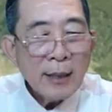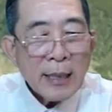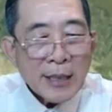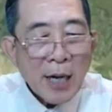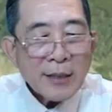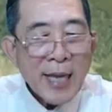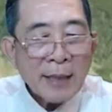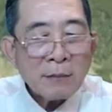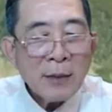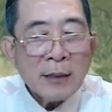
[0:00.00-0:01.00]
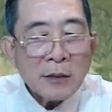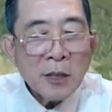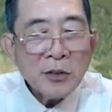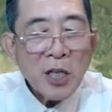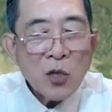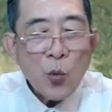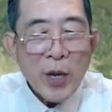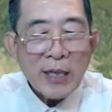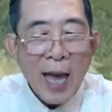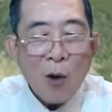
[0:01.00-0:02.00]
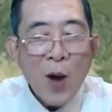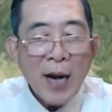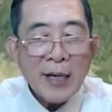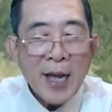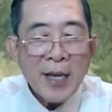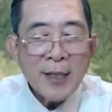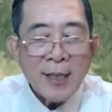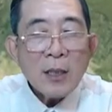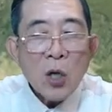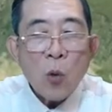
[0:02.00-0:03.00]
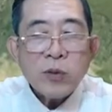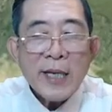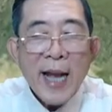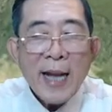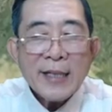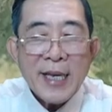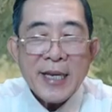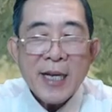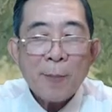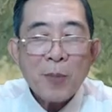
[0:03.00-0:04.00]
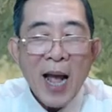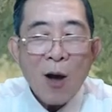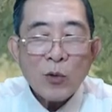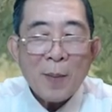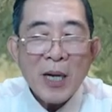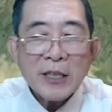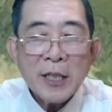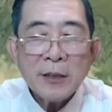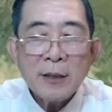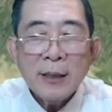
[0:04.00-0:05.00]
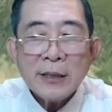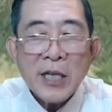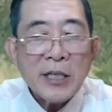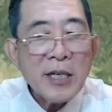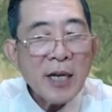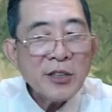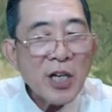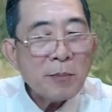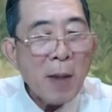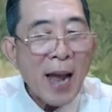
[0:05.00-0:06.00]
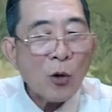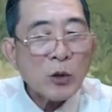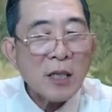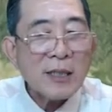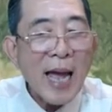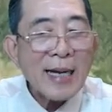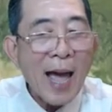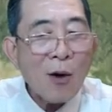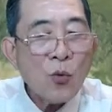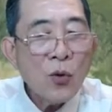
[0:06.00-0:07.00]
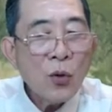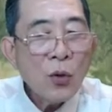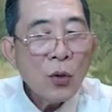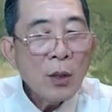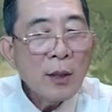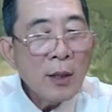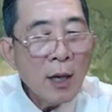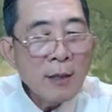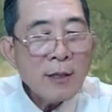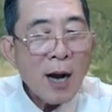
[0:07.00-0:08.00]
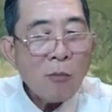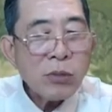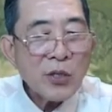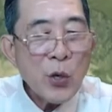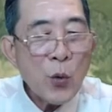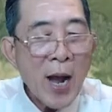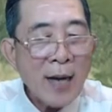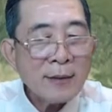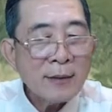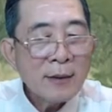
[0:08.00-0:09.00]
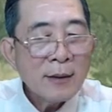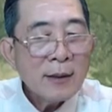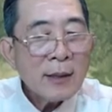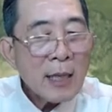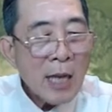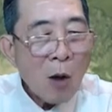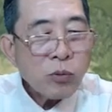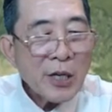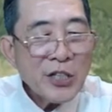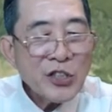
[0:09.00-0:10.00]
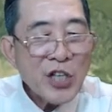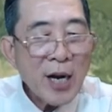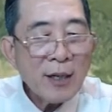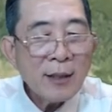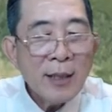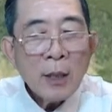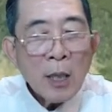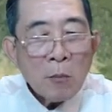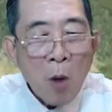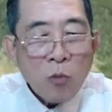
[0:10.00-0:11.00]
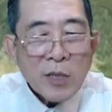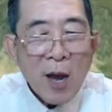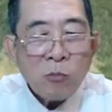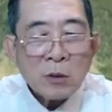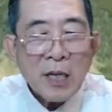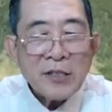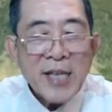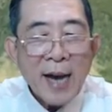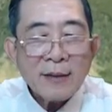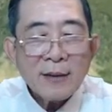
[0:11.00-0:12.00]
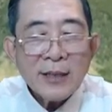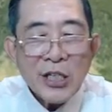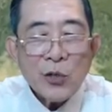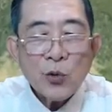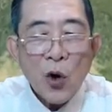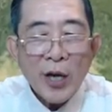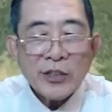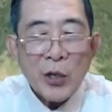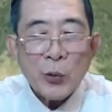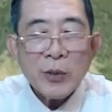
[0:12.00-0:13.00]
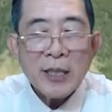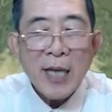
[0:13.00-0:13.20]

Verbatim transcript: Rất nhanh, tin tức quyền lão hắc đế cùng với các vị cấp cao đã mất tích, trình lên trên bàn của từng đại lão. Hư không vô ngần. Ngọc Kinh Sơn, một dòng tử nhật chiếu rọi tiểu tinh